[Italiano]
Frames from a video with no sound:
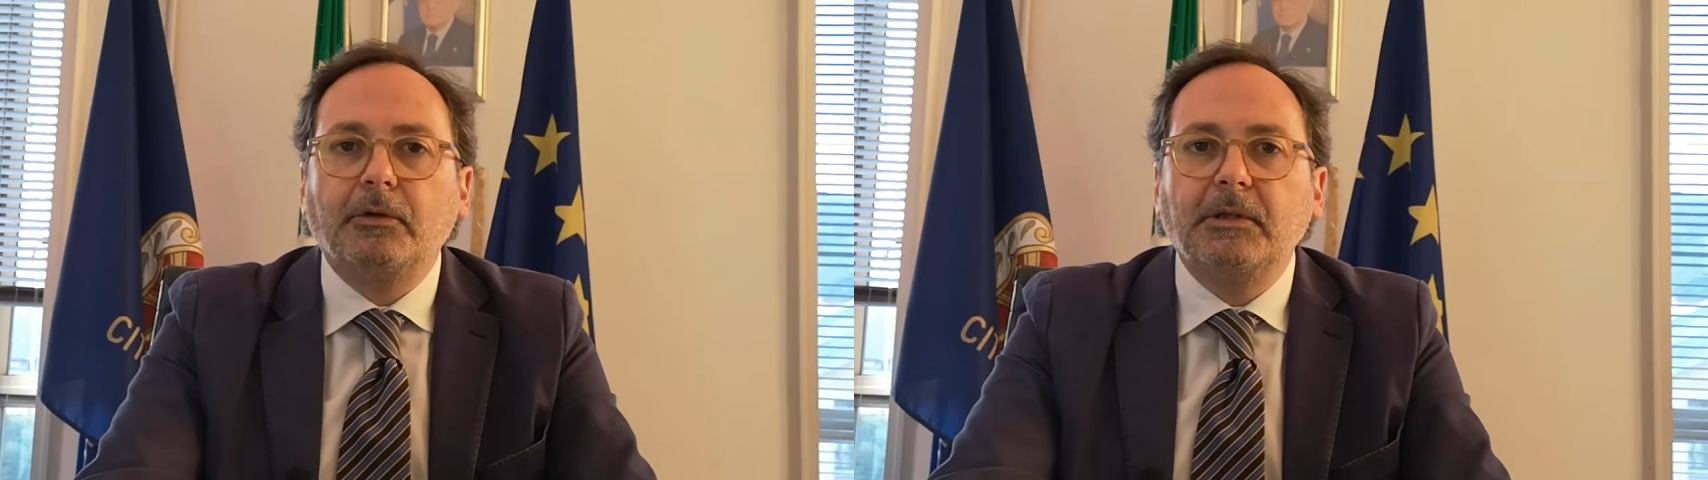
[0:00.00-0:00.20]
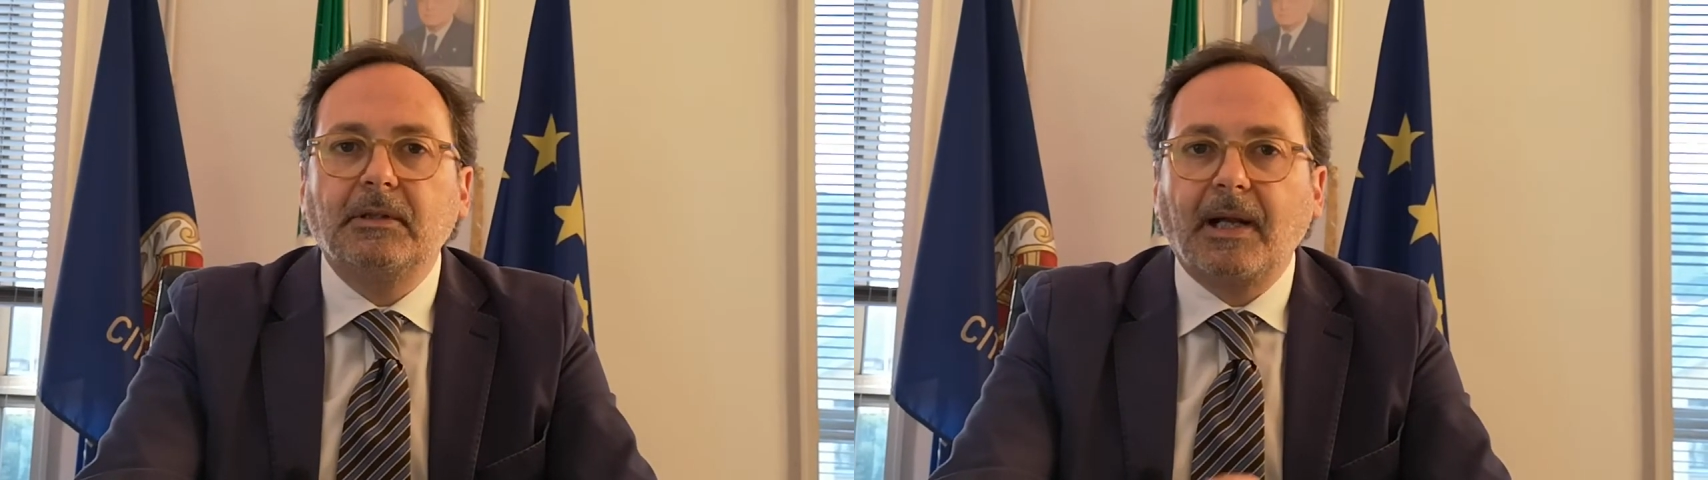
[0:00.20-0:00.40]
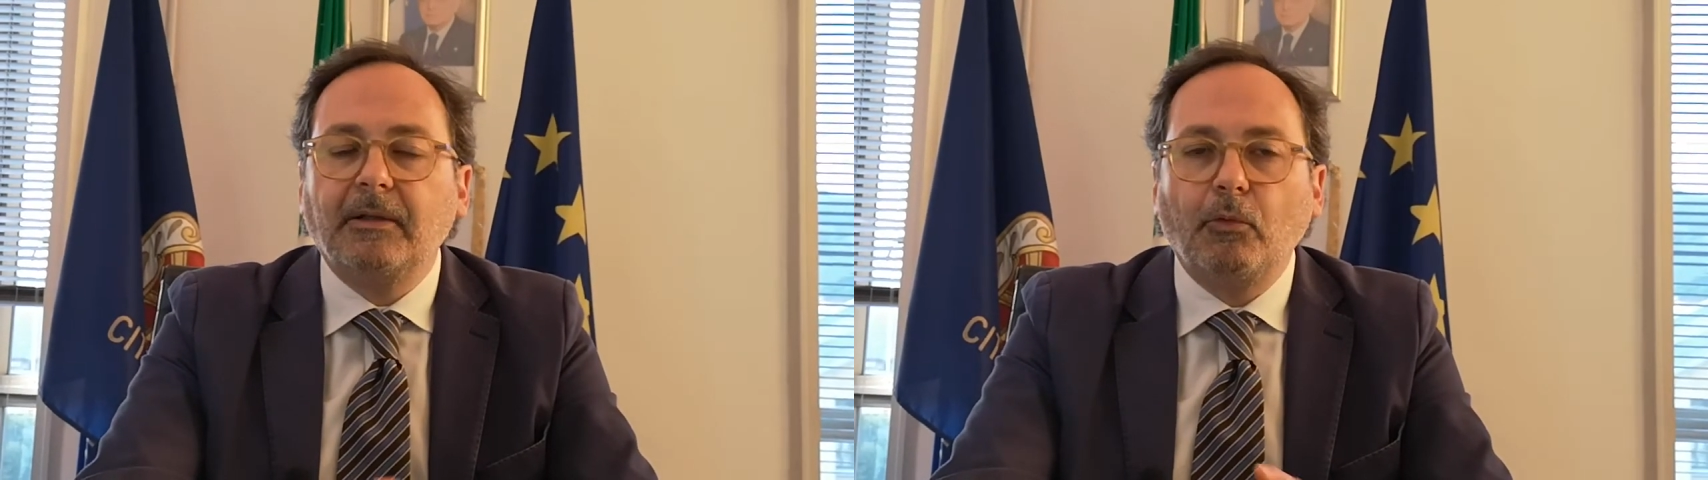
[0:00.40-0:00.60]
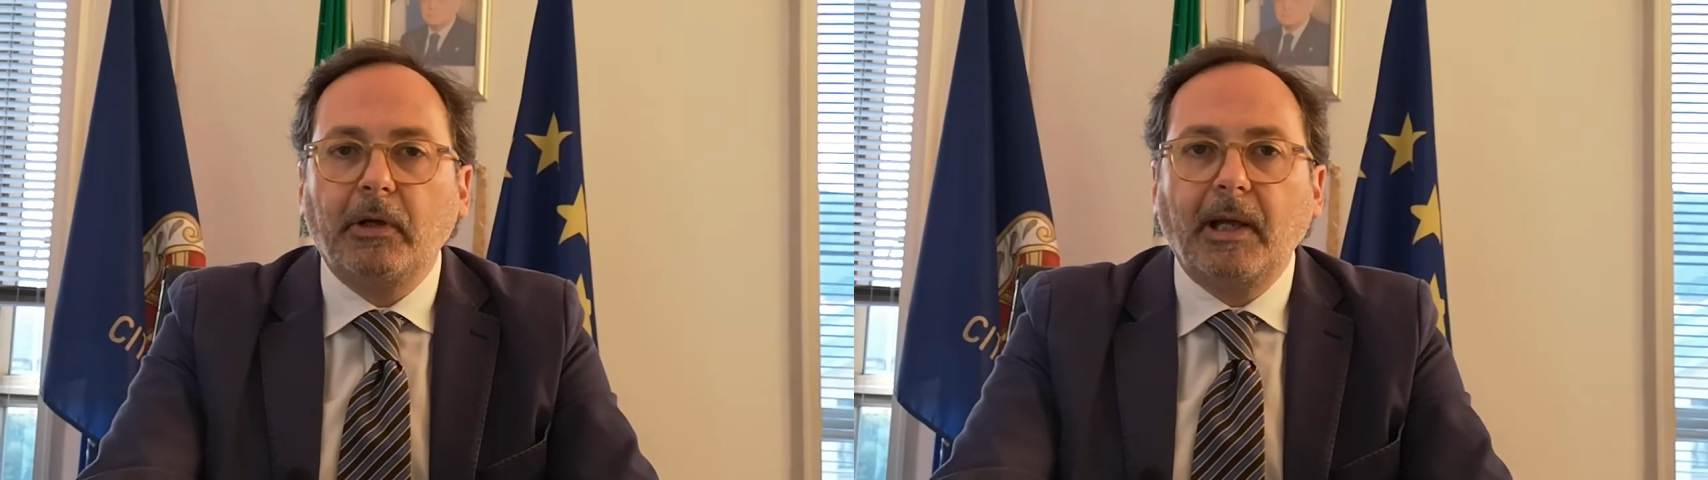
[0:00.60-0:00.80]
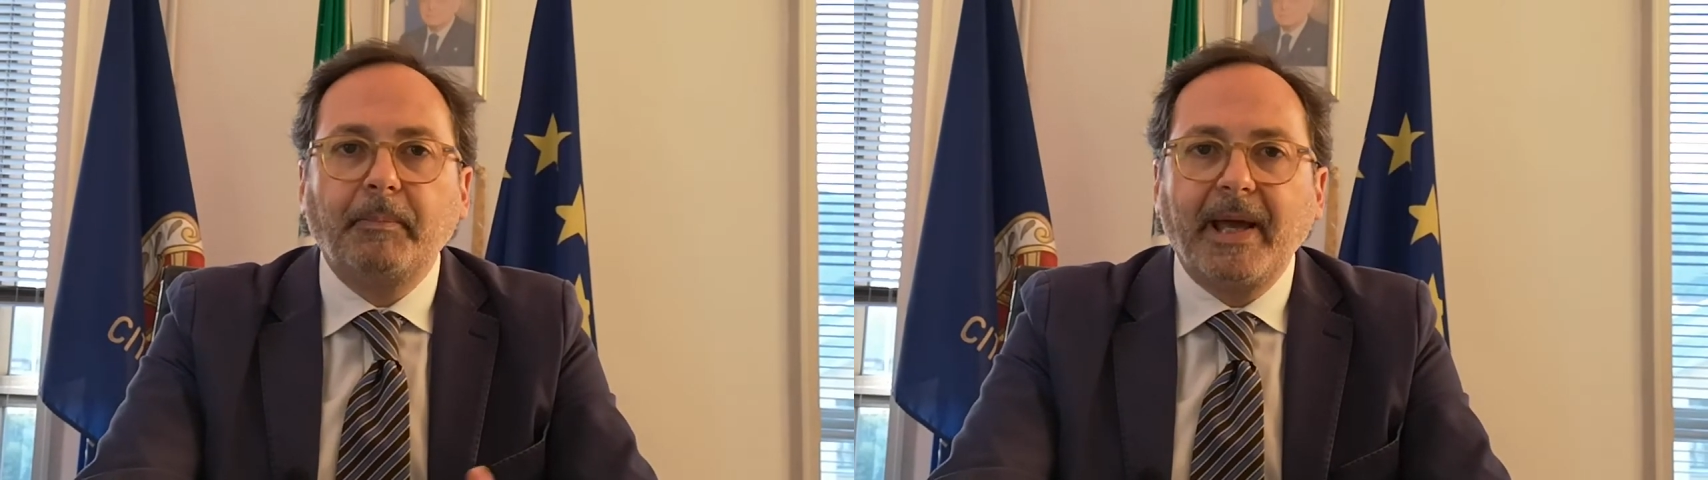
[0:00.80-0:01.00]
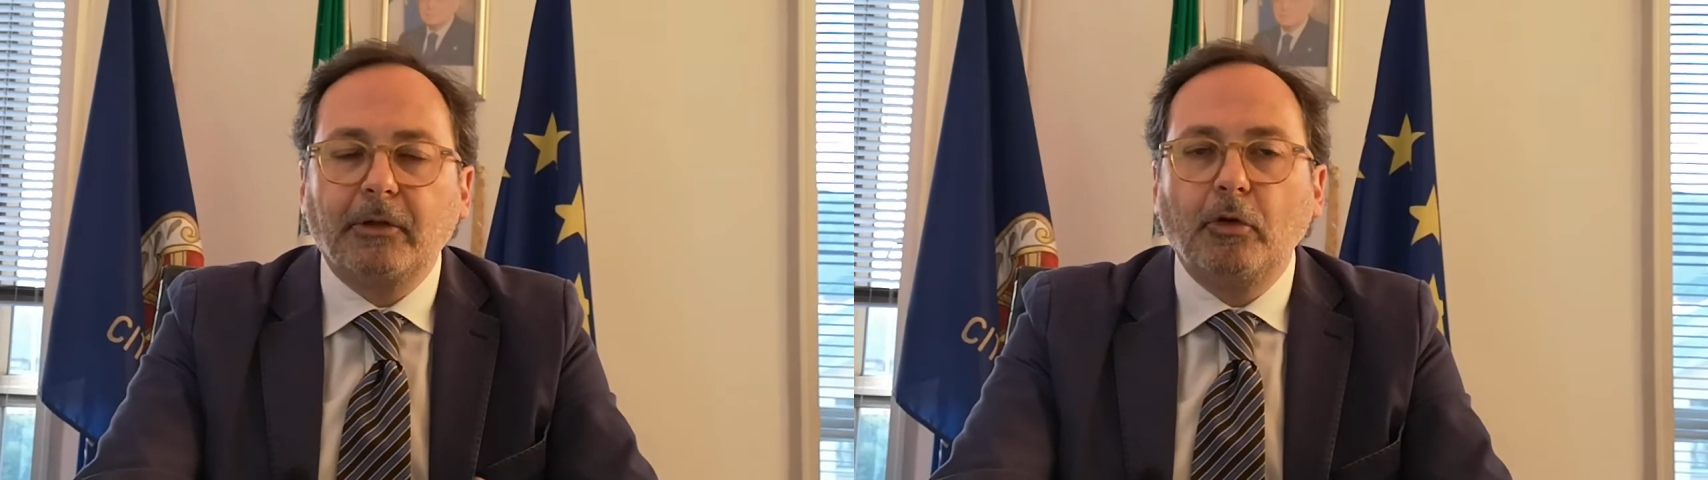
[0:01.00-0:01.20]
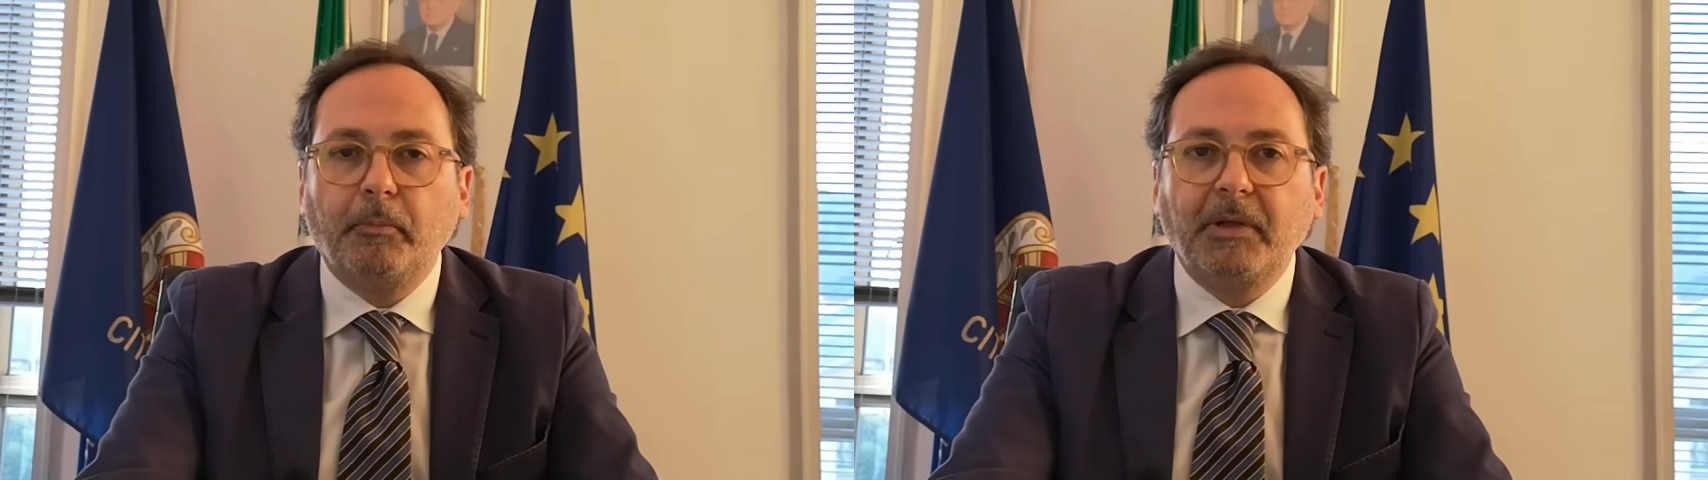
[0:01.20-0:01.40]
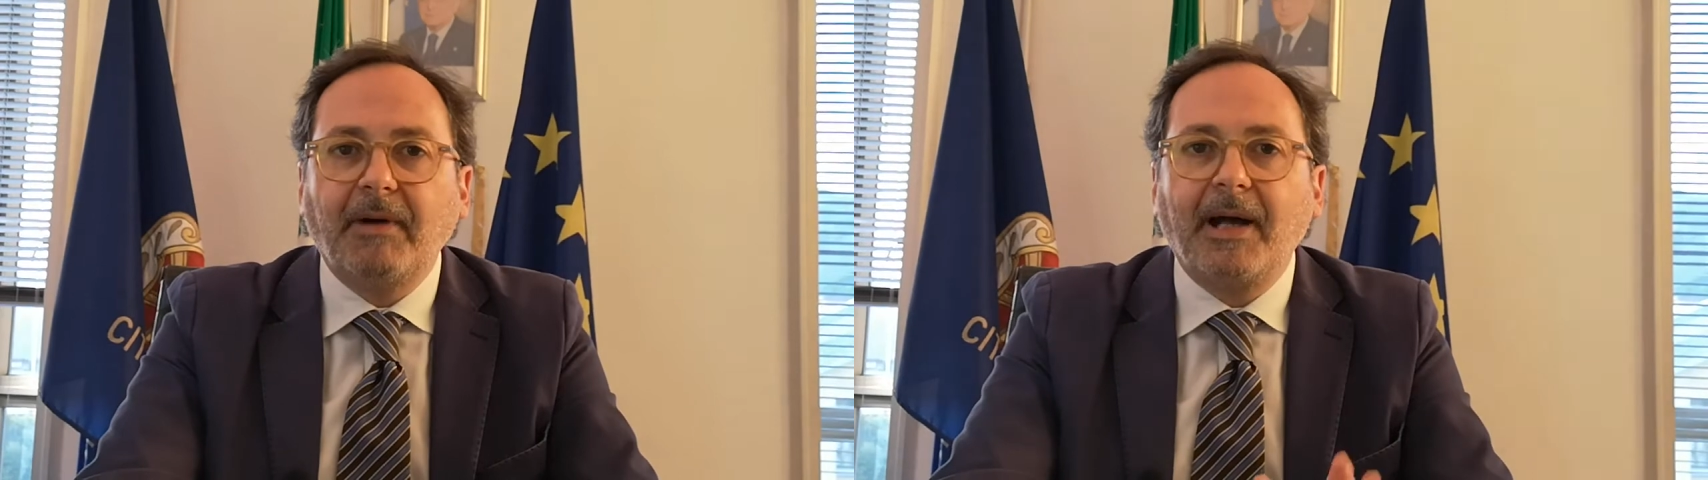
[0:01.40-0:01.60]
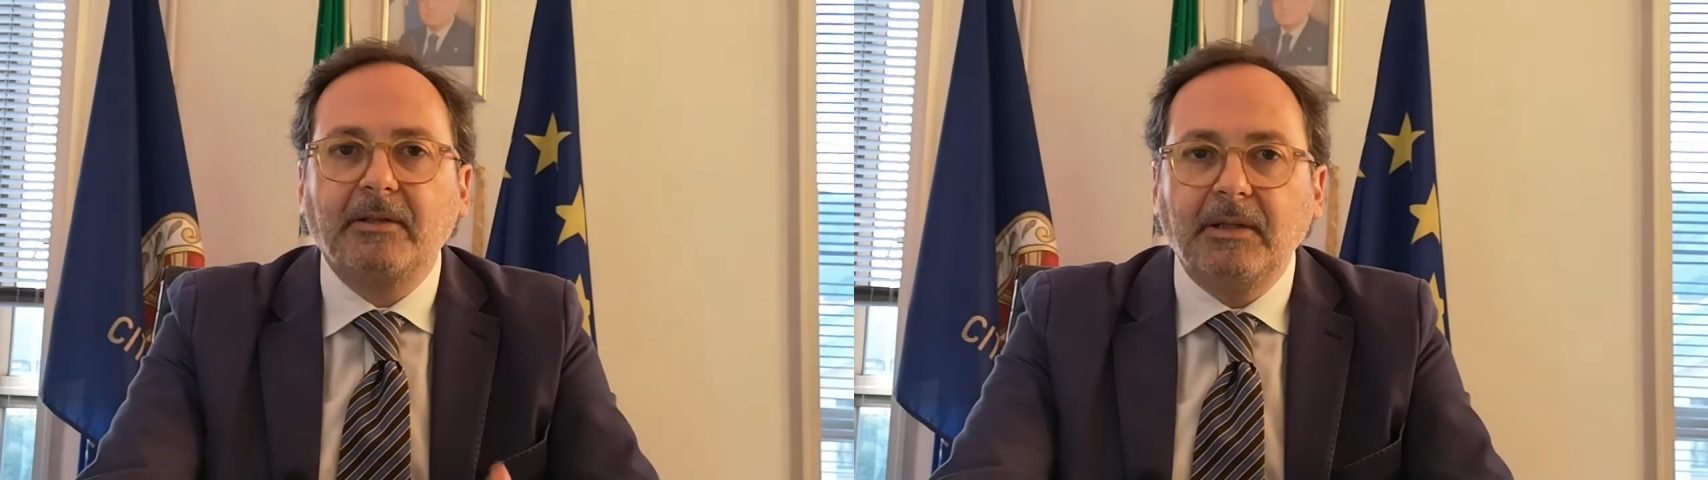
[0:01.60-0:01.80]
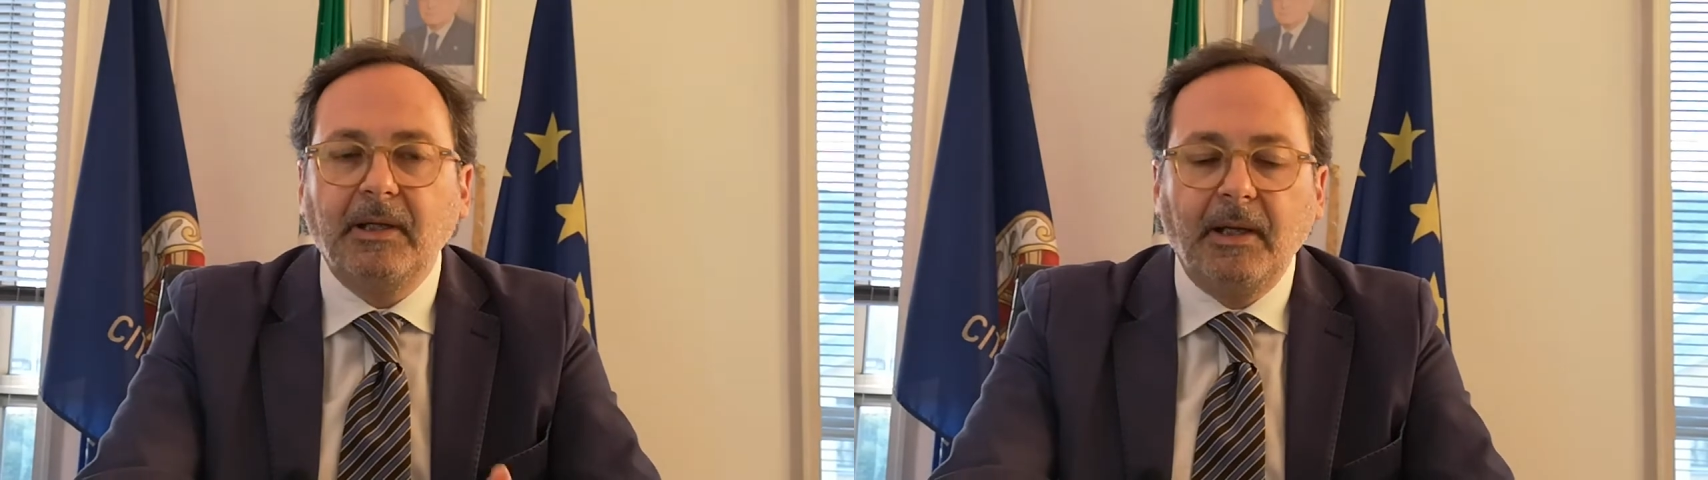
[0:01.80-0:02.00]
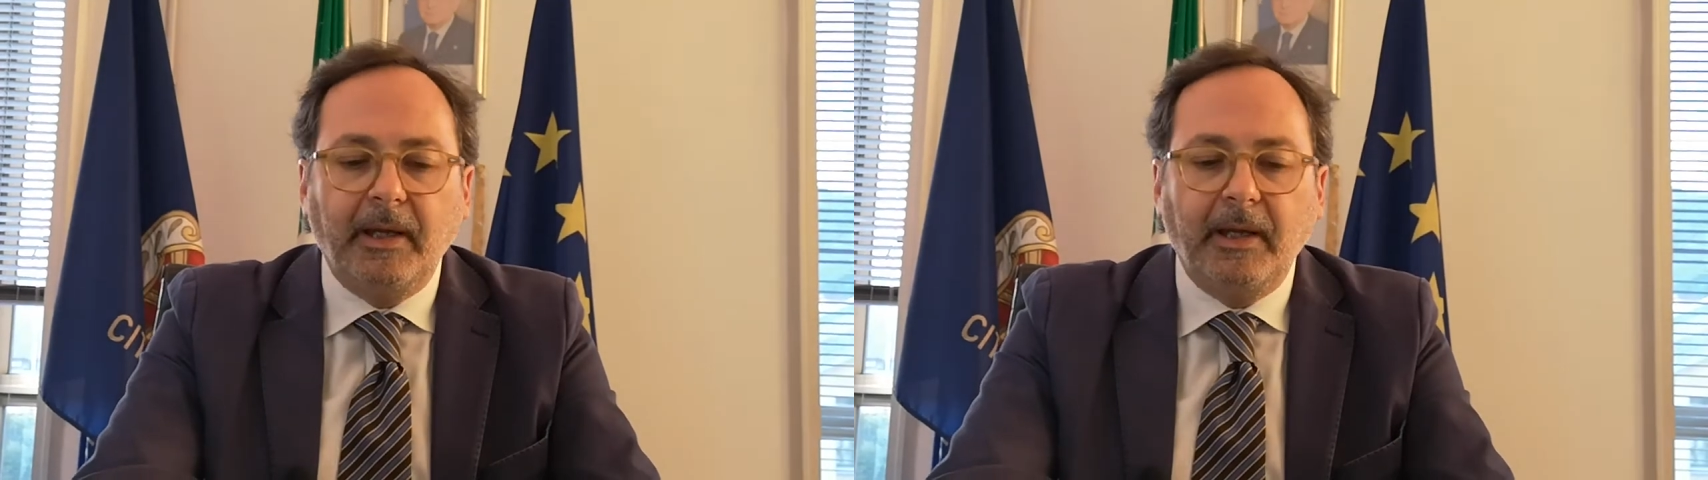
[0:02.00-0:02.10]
si starà in luoghi aperti o privati